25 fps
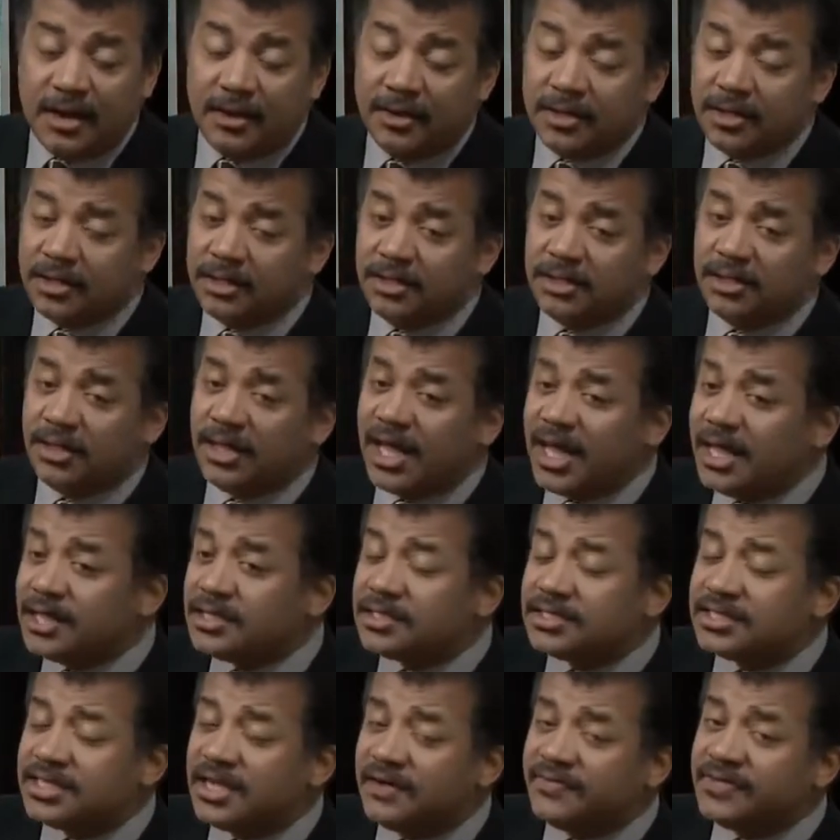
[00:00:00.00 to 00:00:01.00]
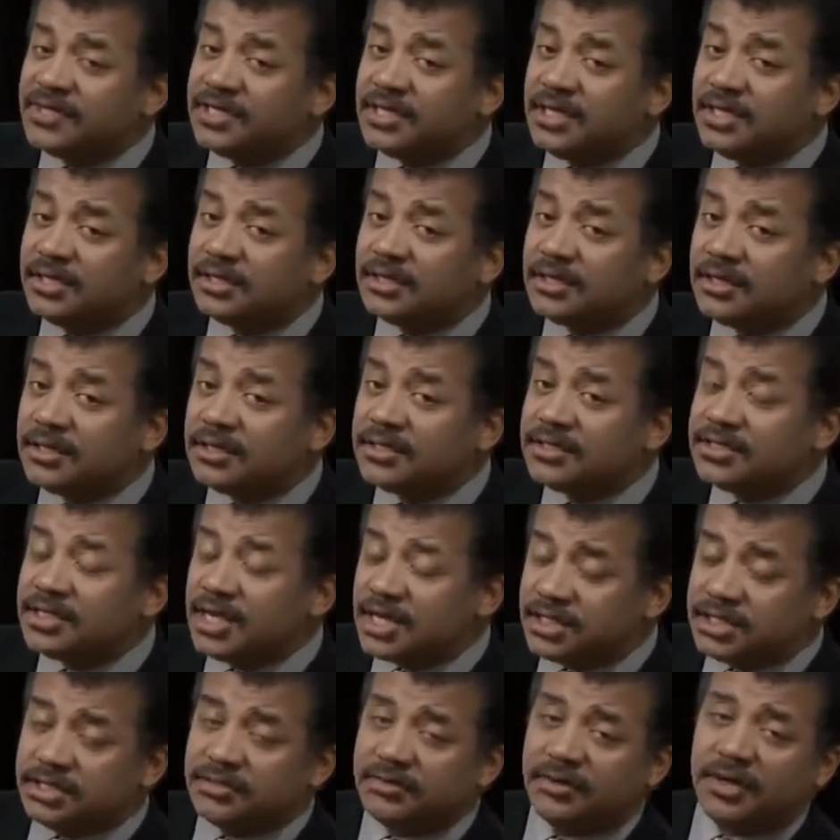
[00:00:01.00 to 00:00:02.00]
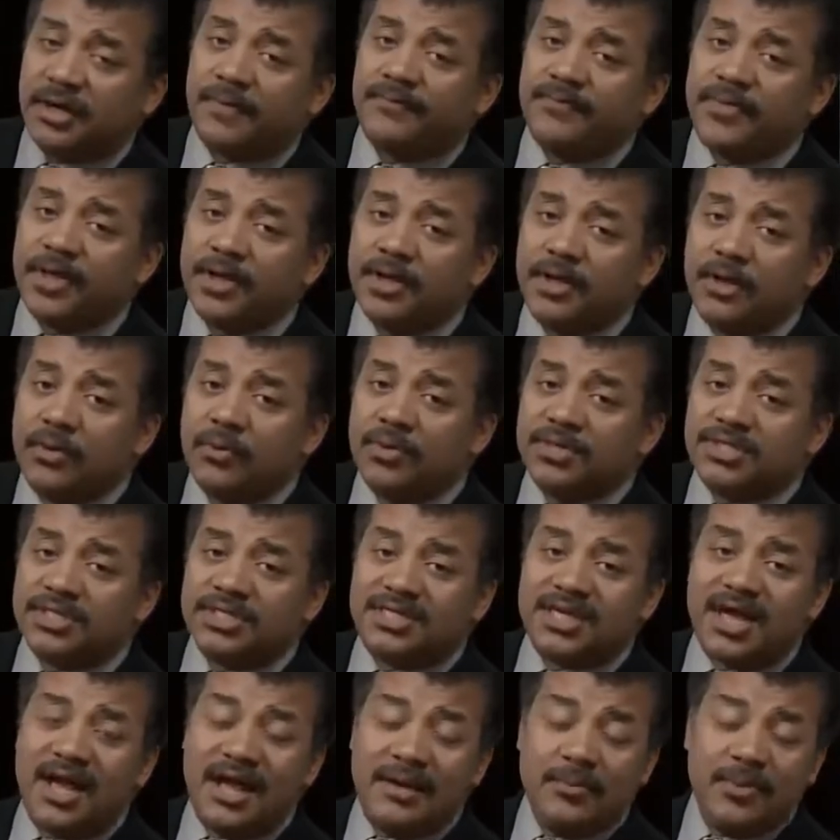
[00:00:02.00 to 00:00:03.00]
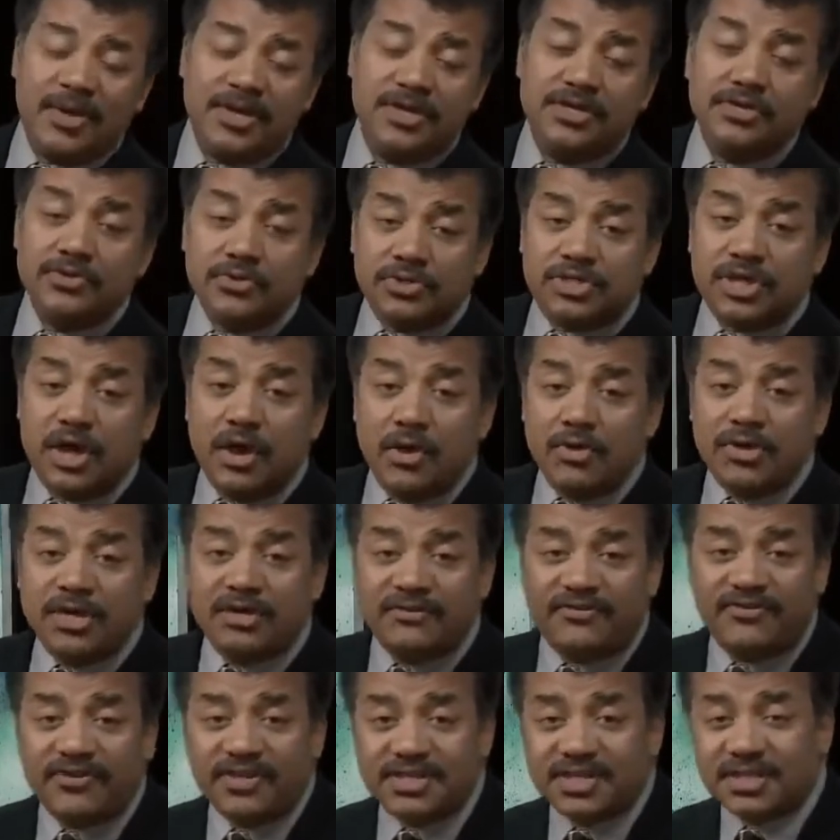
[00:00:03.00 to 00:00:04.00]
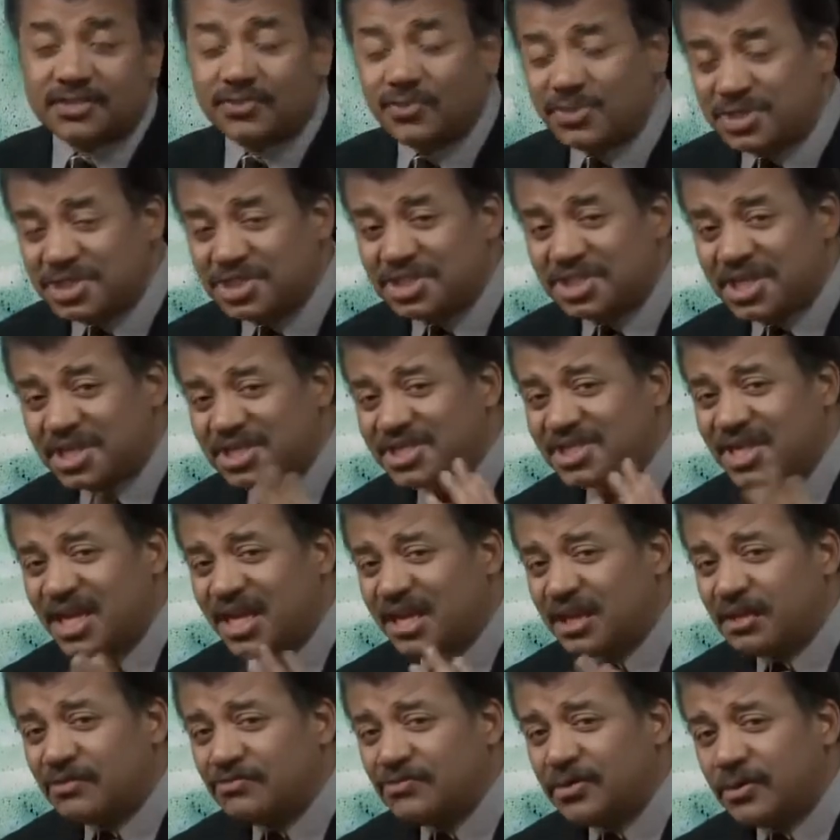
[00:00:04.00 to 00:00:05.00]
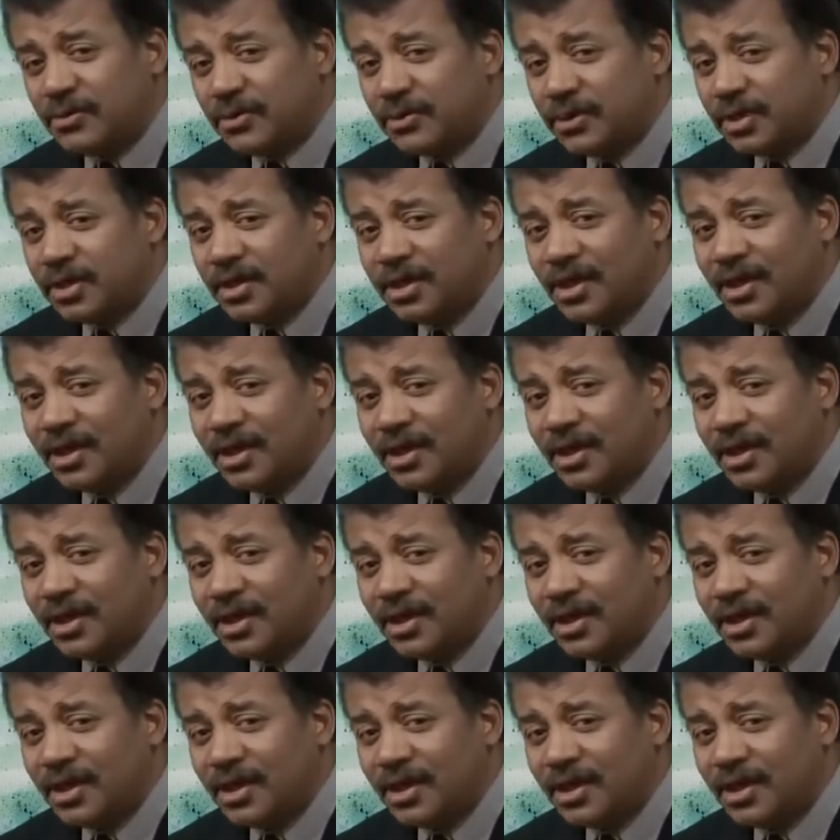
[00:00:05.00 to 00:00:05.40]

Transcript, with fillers: Bien, a finales del siglo XVII, la física de Newton estaba echando raíces.